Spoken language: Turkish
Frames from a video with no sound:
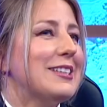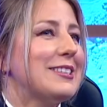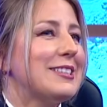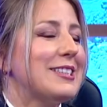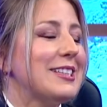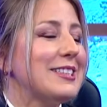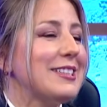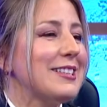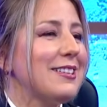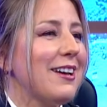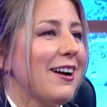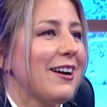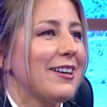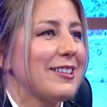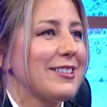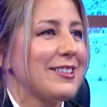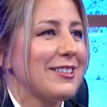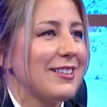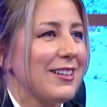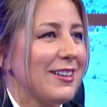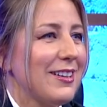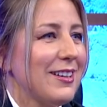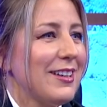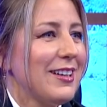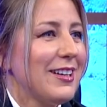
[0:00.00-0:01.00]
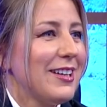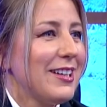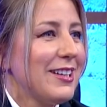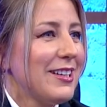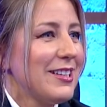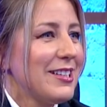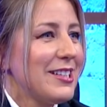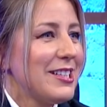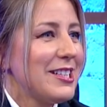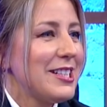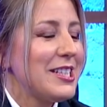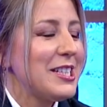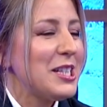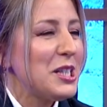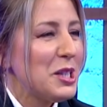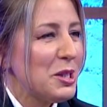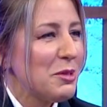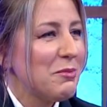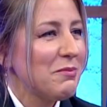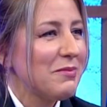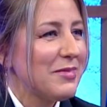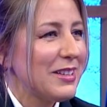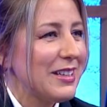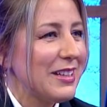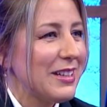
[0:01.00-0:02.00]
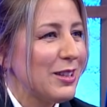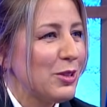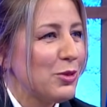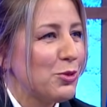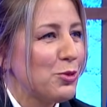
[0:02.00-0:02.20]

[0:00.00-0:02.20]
Dediler ki şimdi